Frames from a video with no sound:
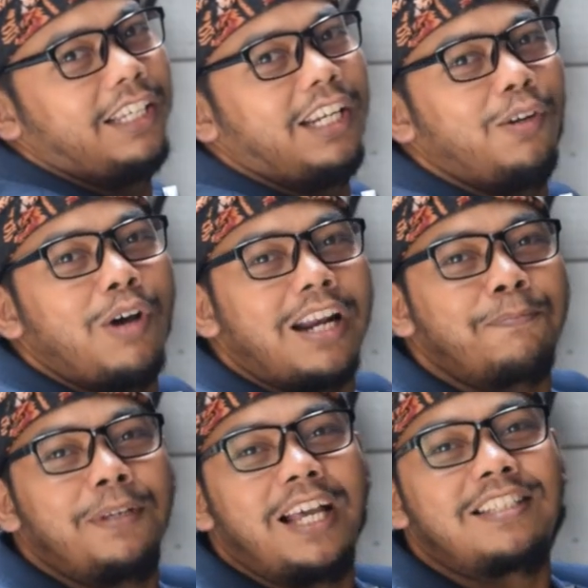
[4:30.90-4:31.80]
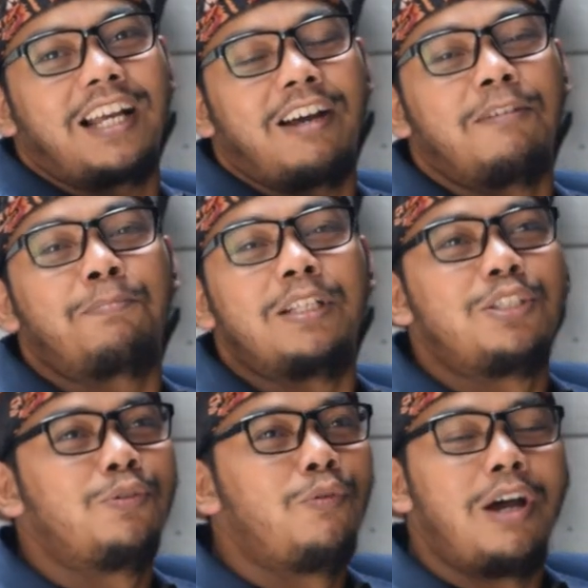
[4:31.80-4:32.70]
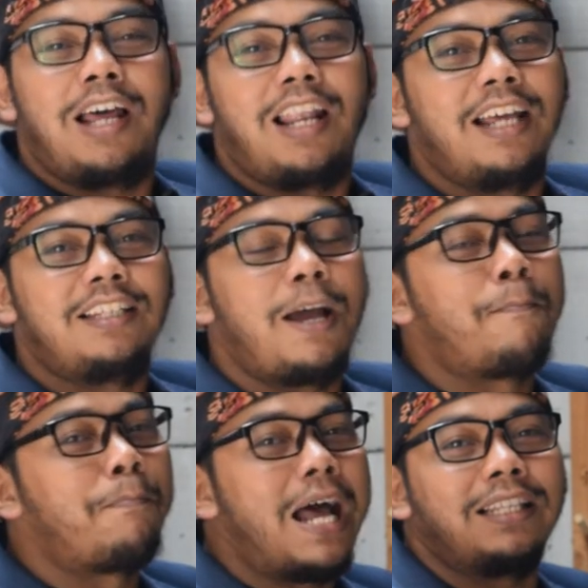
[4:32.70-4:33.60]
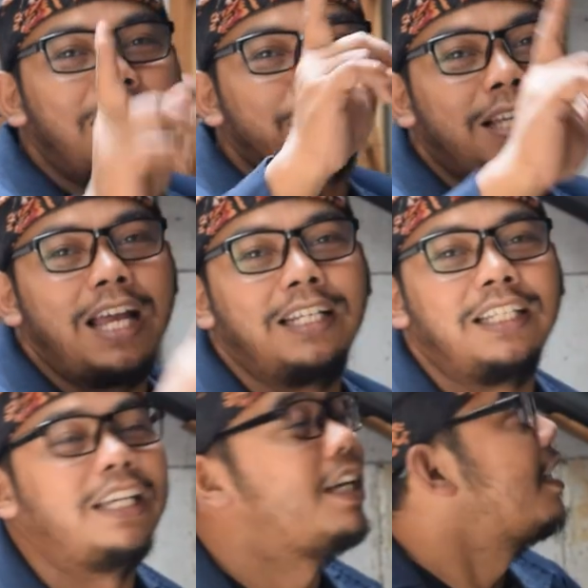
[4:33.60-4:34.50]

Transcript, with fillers: Ini luar biasa kawan Penjualannya mantap sekali